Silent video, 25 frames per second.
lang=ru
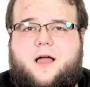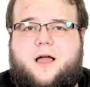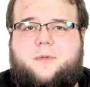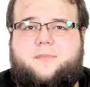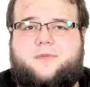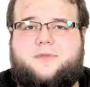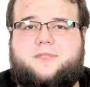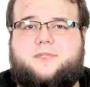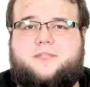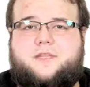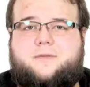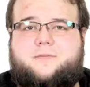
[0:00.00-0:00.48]

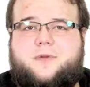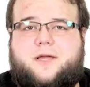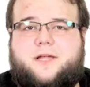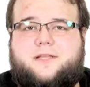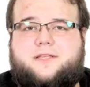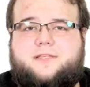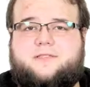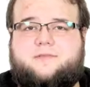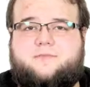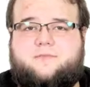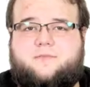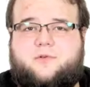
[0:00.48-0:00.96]
описанный
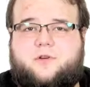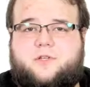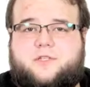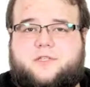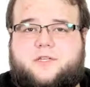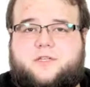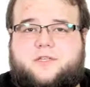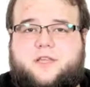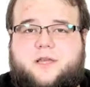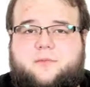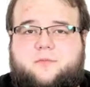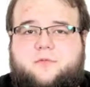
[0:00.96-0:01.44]
механизм
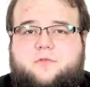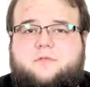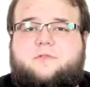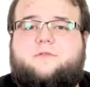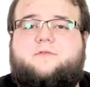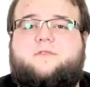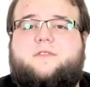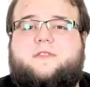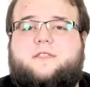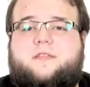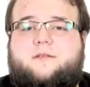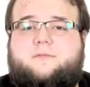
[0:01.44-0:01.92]
поиска
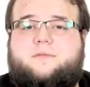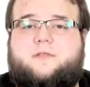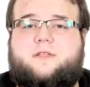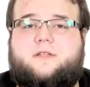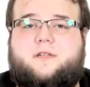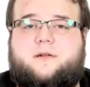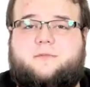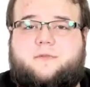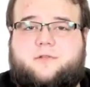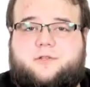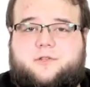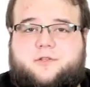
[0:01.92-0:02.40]
атрибутов на самом
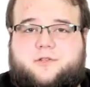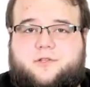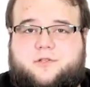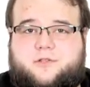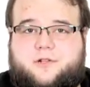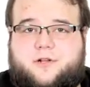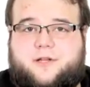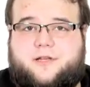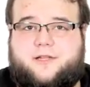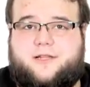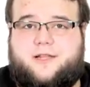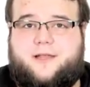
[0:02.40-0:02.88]
деле работает
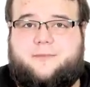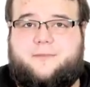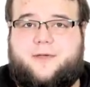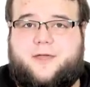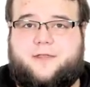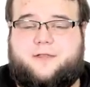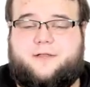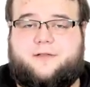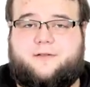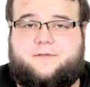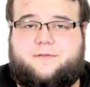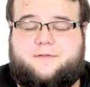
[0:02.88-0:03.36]
не только для
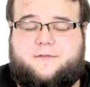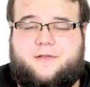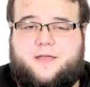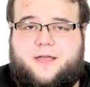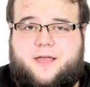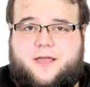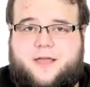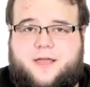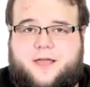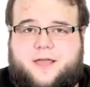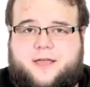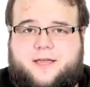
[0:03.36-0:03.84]
методов.
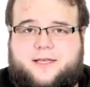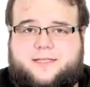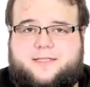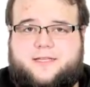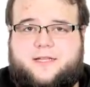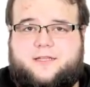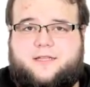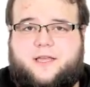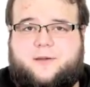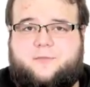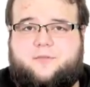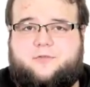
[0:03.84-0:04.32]

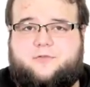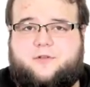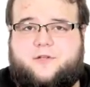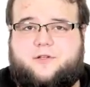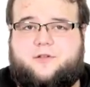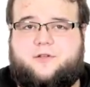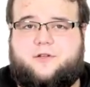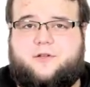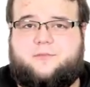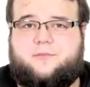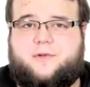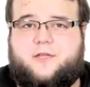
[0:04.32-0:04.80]
Если атрибут,
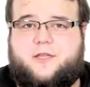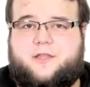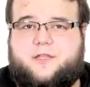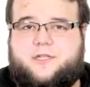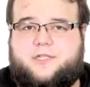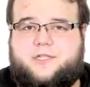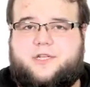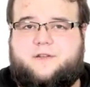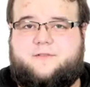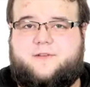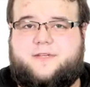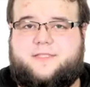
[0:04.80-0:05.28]
который мы не
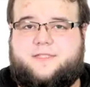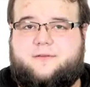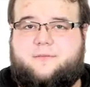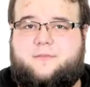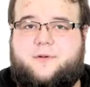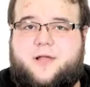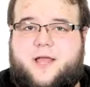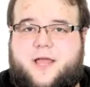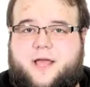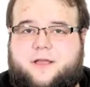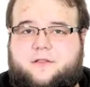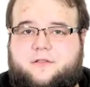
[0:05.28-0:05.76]
нашли в
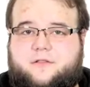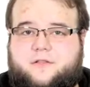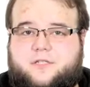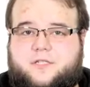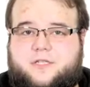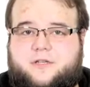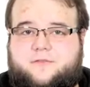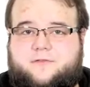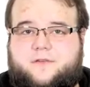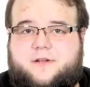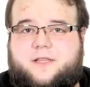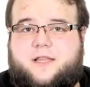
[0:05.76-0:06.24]
экземпляре, мы
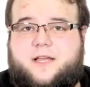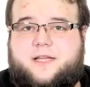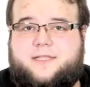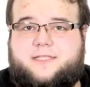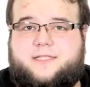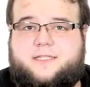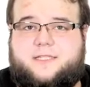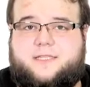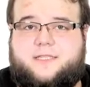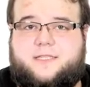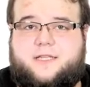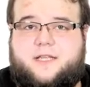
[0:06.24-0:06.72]
нашли в
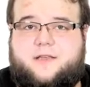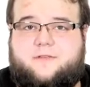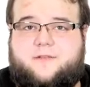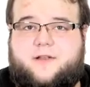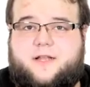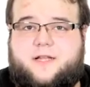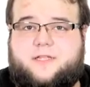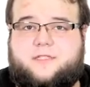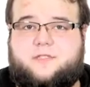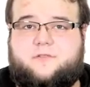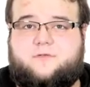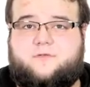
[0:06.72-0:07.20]
классе и не
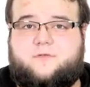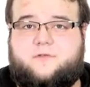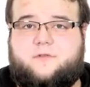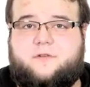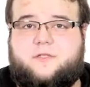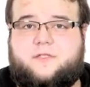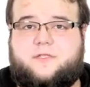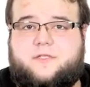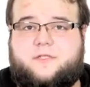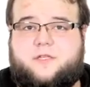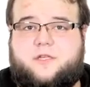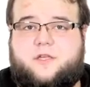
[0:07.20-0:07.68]
является
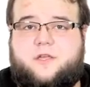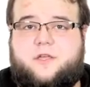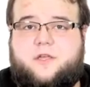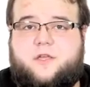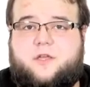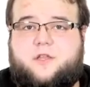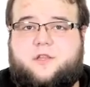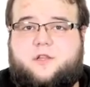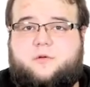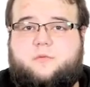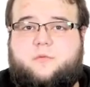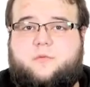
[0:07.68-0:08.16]
функцией,
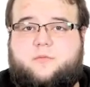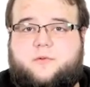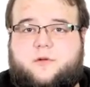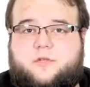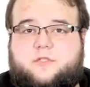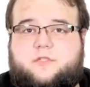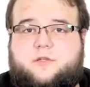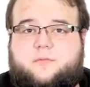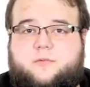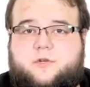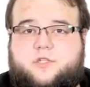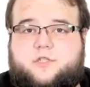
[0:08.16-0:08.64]
то мы
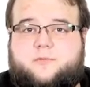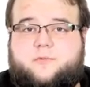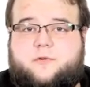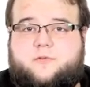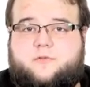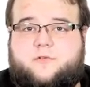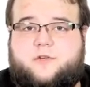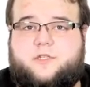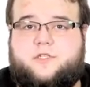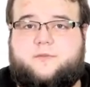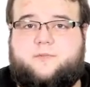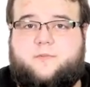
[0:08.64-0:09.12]
просто можем
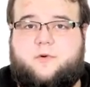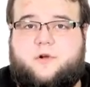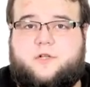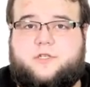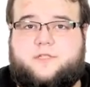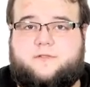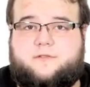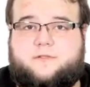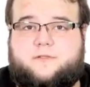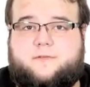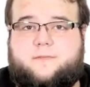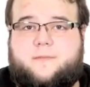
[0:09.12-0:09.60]
его
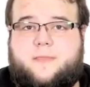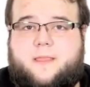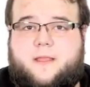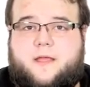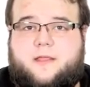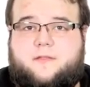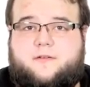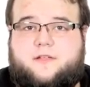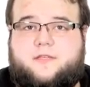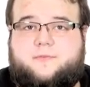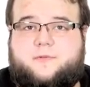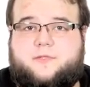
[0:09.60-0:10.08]
использовать.
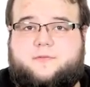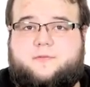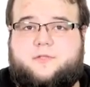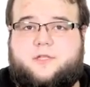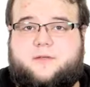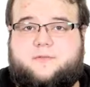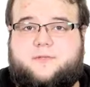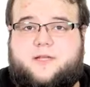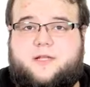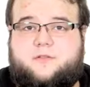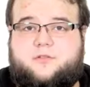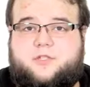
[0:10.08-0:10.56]
Давайте
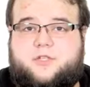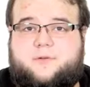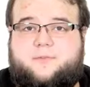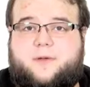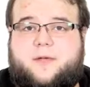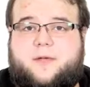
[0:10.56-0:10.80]
посмотрим следующий